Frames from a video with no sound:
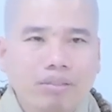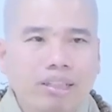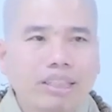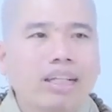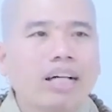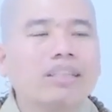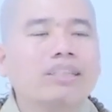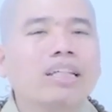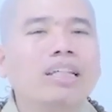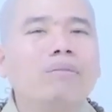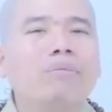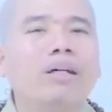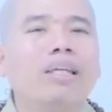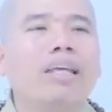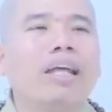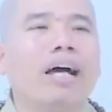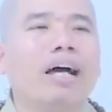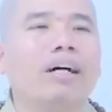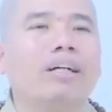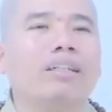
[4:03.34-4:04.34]
và thời tiết bây
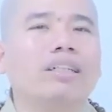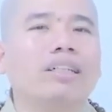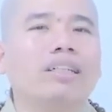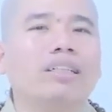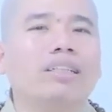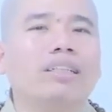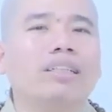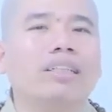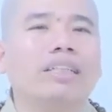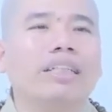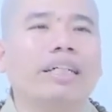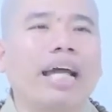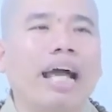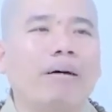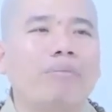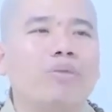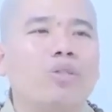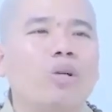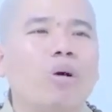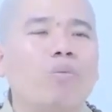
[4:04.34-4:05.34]
giờ người
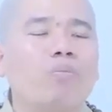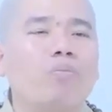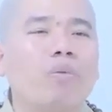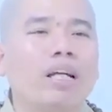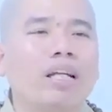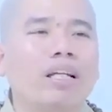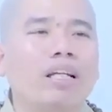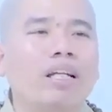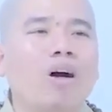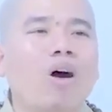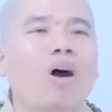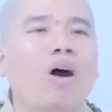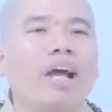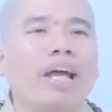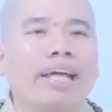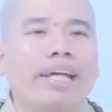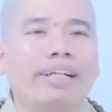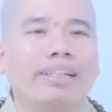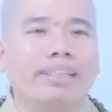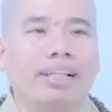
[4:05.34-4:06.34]
cảm xúc bệnh ho
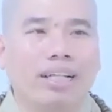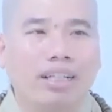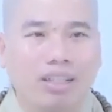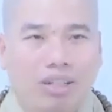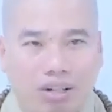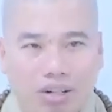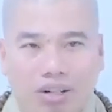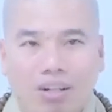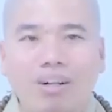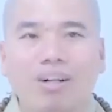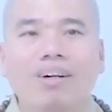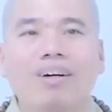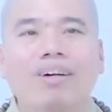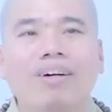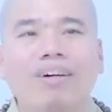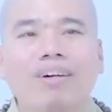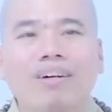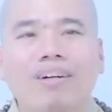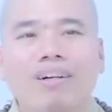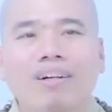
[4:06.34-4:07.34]
hen vẫn có
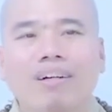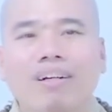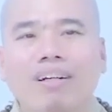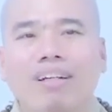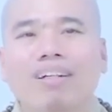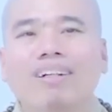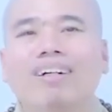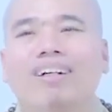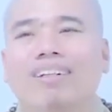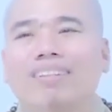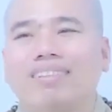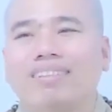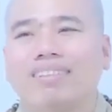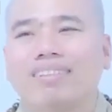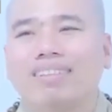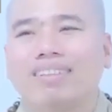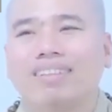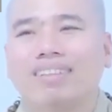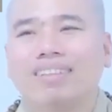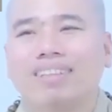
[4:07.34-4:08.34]
hiểu không
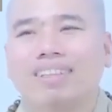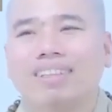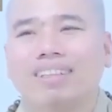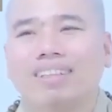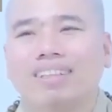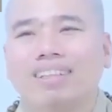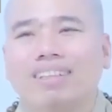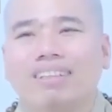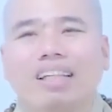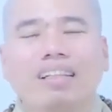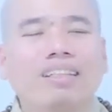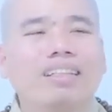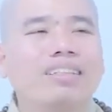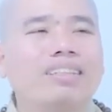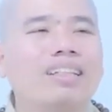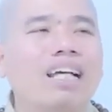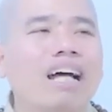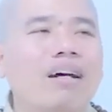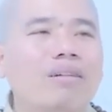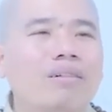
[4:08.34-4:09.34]
vậy thì
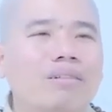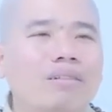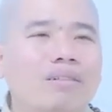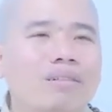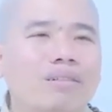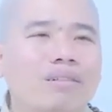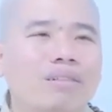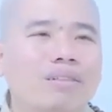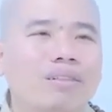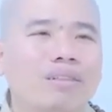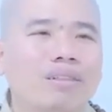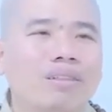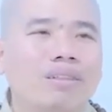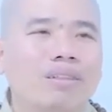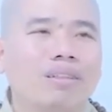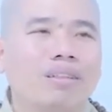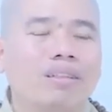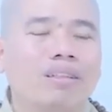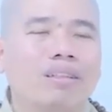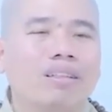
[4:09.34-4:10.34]
sao
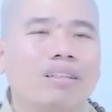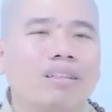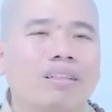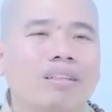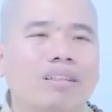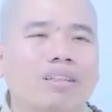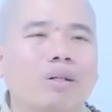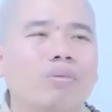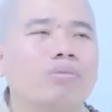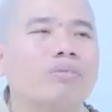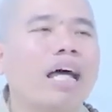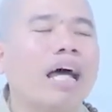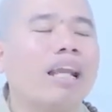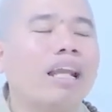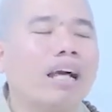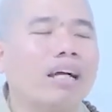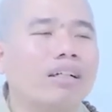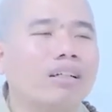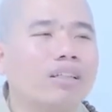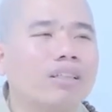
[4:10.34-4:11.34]
chúng ta
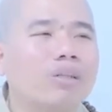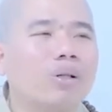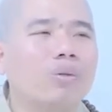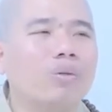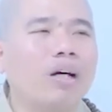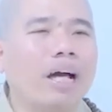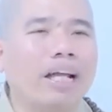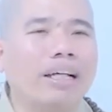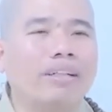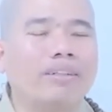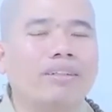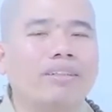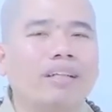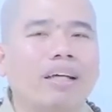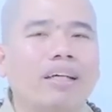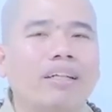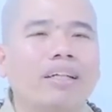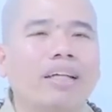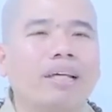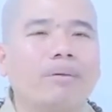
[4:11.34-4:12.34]
là người tu hành có
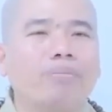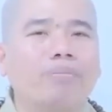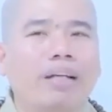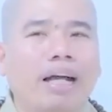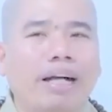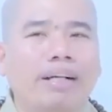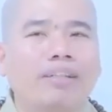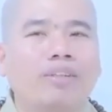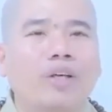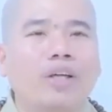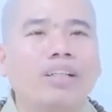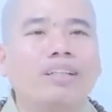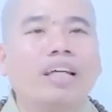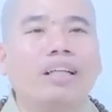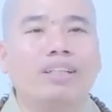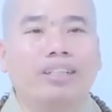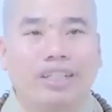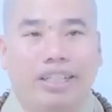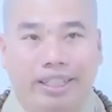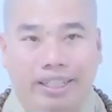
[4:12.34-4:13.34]
thể nghiệp nặng chuyển
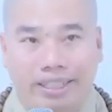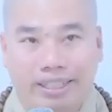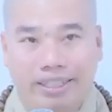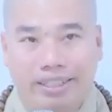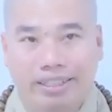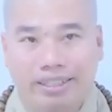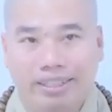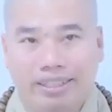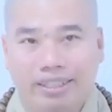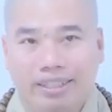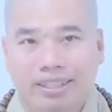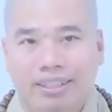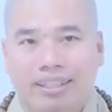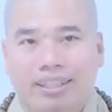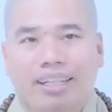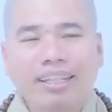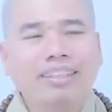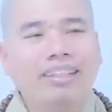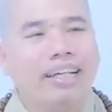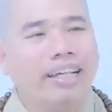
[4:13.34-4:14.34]
thành nhẹ
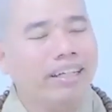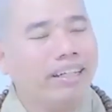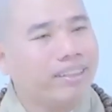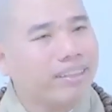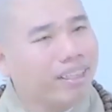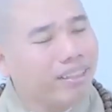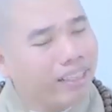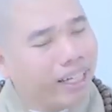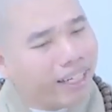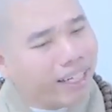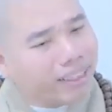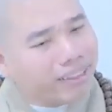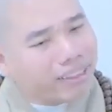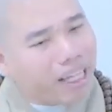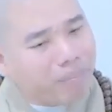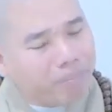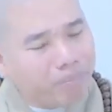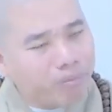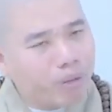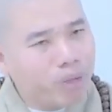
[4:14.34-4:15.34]
cái nhẹ là từ ngay cái
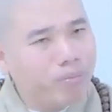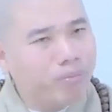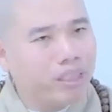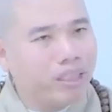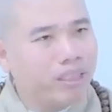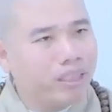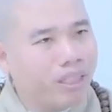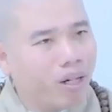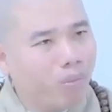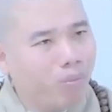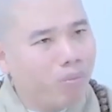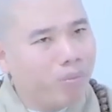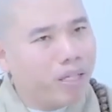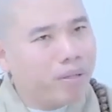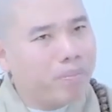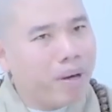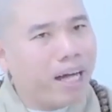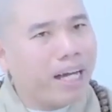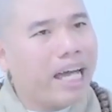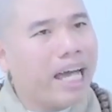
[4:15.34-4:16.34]
tâm của mình không bị
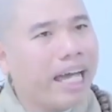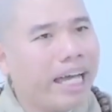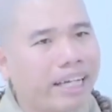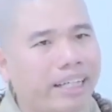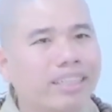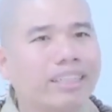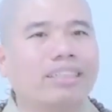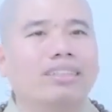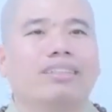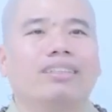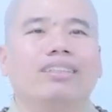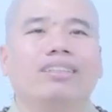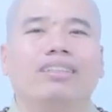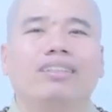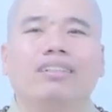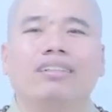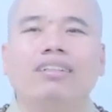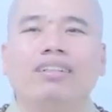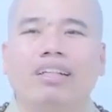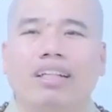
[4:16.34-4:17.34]
bất an á
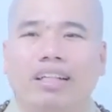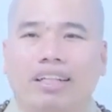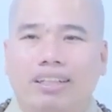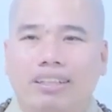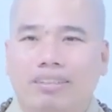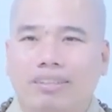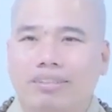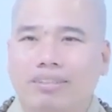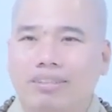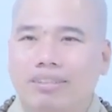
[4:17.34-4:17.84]
nó nhẹ